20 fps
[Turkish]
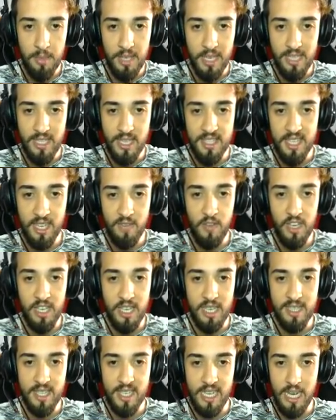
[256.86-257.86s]
kesersek ve
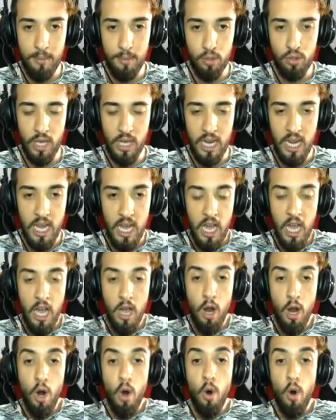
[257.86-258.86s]
kestik abi güzel.
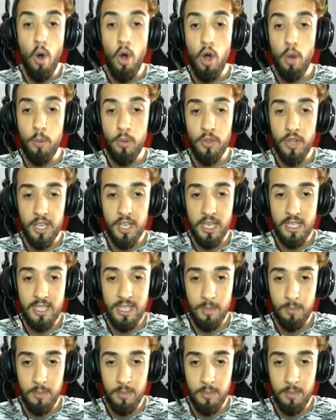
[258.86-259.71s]
Oh bunu da kestik.